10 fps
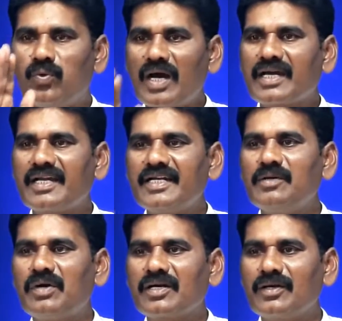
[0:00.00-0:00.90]
ఒకరిని
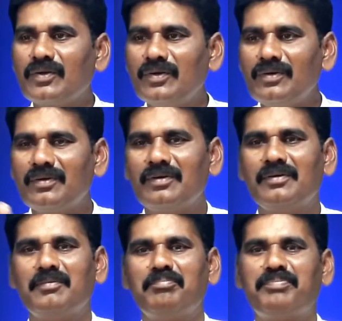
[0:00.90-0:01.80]
ఒకరు
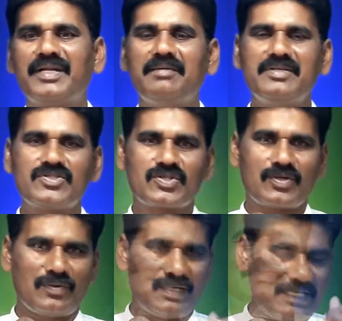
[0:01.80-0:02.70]

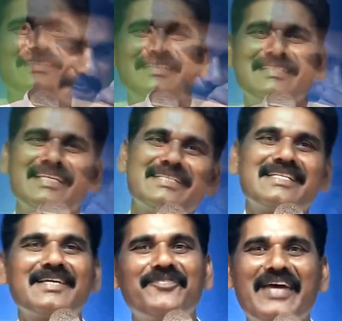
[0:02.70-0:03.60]
ప్రేమించుకోవాలి
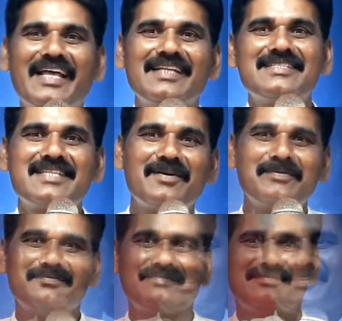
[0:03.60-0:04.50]
చర్చికి ఫ్యాన్లు ఇచ్చావు
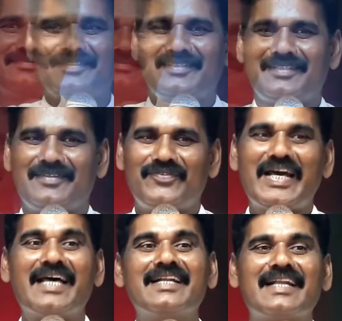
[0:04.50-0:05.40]

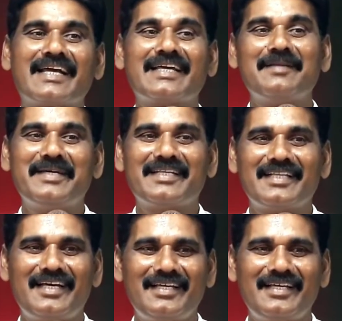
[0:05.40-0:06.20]
ఫ్యాన్ రెక్కల మీద